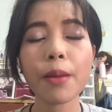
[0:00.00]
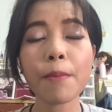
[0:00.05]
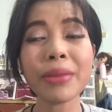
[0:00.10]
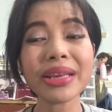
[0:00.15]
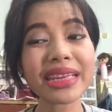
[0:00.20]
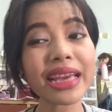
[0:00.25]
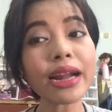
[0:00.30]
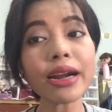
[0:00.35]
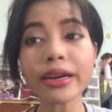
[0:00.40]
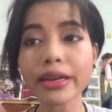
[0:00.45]

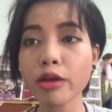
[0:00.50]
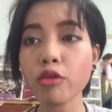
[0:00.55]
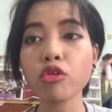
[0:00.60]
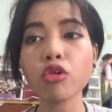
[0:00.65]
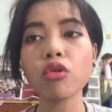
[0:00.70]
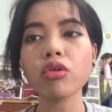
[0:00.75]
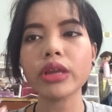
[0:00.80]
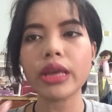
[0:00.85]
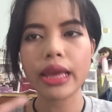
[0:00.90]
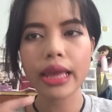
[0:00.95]
ไม่ใช่เร็ว
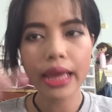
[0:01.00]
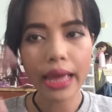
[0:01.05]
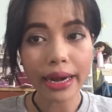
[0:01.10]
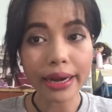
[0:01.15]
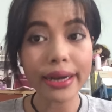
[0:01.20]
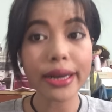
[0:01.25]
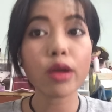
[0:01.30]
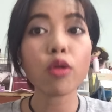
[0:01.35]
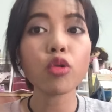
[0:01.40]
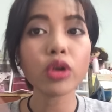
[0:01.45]
ลงดิ
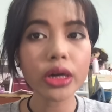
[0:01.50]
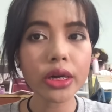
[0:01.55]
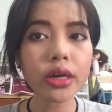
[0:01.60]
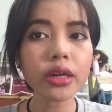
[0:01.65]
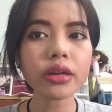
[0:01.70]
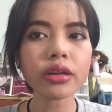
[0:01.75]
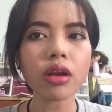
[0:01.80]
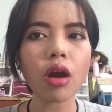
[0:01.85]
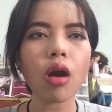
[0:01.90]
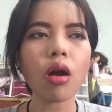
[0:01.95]
เร็ว
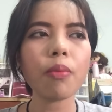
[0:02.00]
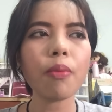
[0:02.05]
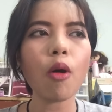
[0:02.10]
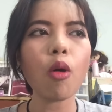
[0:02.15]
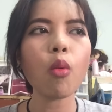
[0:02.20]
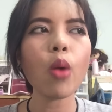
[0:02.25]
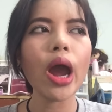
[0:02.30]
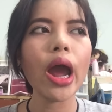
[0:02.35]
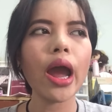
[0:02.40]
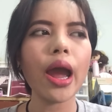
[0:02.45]
ขึ้นเนาะเพ
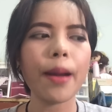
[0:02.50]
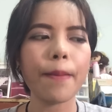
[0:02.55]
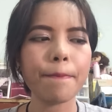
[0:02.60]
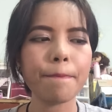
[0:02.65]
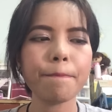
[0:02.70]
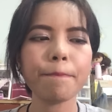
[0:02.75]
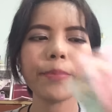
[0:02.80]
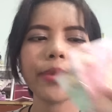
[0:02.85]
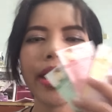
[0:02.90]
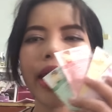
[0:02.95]
ราะว่า
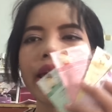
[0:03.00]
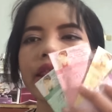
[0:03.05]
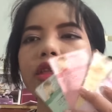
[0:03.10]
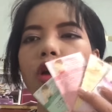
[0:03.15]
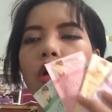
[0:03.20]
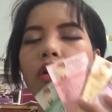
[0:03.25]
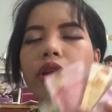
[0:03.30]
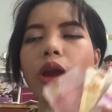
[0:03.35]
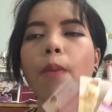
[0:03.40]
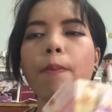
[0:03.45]
แค่ซ
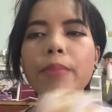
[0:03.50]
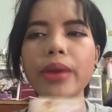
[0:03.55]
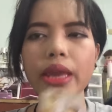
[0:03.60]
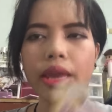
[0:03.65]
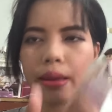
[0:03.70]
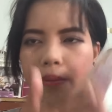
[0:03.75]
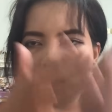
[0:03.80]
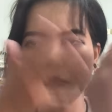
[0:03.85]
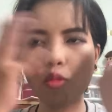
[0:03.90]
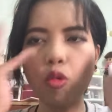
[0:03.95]
องเดียวบี
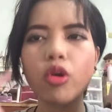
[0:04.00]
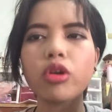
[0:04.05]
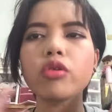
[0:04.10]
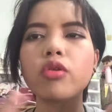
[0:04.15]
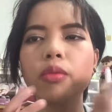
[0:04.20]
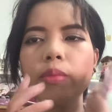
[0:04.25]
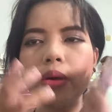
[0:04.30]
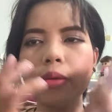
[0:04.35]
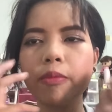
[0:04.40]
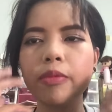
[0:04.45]
บวน
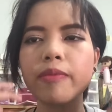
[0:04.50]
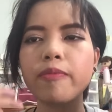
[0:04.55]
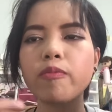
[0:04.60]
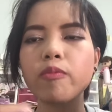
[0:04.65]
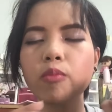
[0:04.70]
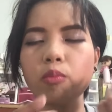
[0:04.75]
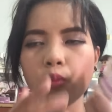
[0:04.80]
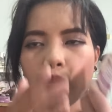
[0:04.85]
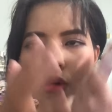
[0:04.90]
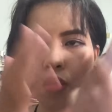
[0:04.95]
ลงไป
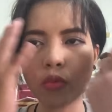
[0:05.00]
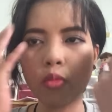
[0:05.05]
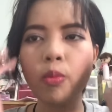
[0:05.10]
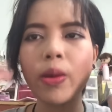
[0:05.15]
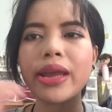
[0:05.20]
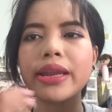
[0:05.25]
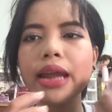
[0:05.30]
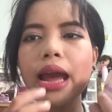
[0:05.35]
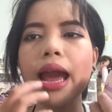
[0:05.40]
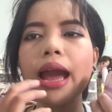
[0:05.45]
บน
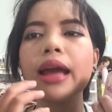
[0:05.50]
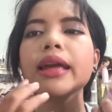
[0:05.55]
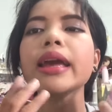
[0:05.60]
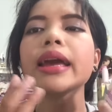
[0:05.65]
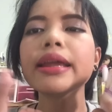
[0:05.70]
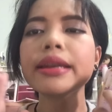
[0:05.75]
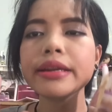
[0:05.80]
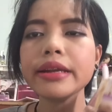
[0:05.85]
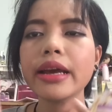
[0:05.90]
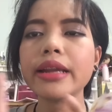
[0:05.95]
ใบหน้า
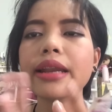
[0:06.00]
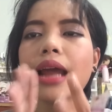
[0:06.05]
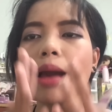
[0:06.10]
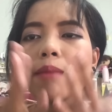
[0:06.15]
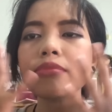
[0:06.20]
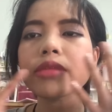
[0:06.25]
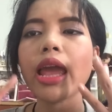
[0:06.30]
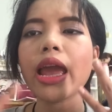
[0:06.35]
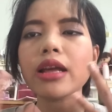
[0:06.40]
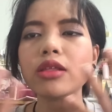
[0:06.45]
เนื้อ
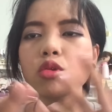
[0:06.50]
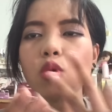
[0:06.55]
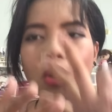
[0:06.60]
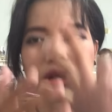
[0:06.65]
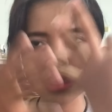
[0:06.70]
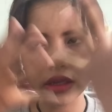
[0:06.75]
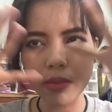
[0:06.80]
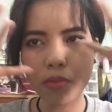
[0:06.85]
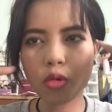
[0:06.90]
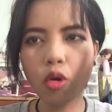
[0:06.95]
น้ำแตกตั
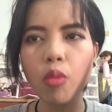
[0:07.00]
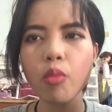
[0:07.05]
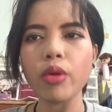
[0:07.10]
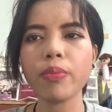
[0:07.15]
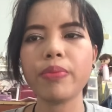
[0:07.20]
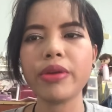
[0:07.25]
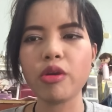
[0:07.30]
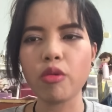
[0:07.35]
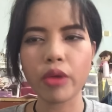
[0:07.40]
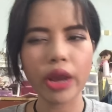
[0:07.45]
วซึมลงบ
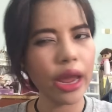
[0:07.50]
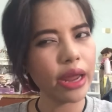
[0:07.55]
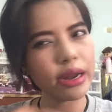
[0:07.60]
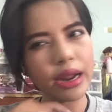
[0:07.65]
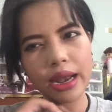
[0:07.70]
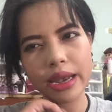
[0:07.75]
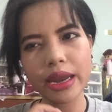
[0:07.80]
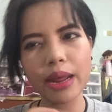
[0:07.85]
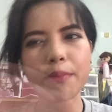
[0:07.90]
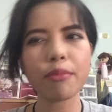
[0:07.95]
นผิวแค่
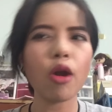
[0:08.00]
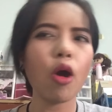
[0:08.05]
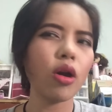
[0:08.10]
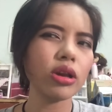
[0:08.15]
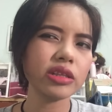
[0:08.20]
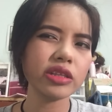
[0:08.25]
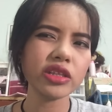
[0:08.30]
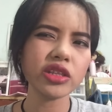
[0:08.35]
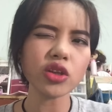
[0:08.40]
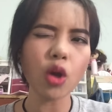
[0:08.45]
นั้นเรียบร้อ
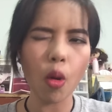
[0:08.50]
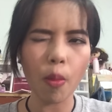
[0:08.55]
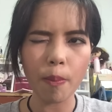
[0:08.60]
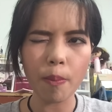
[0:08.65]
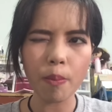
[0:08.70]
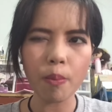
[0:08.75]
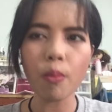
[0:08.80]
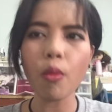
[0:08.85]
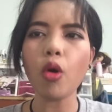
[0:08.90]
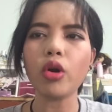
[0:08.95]
ยจบ
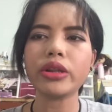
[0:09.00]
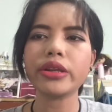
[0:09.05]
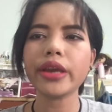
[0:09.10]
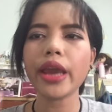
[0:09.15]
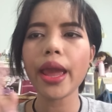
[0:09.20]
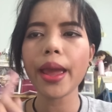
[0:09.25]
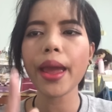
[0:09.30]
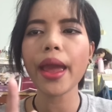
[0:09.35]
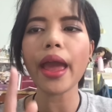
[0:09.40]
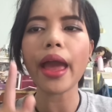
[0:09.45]
หมด
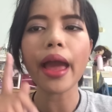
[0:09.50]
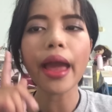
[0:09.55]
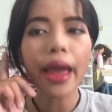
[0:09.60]
แค่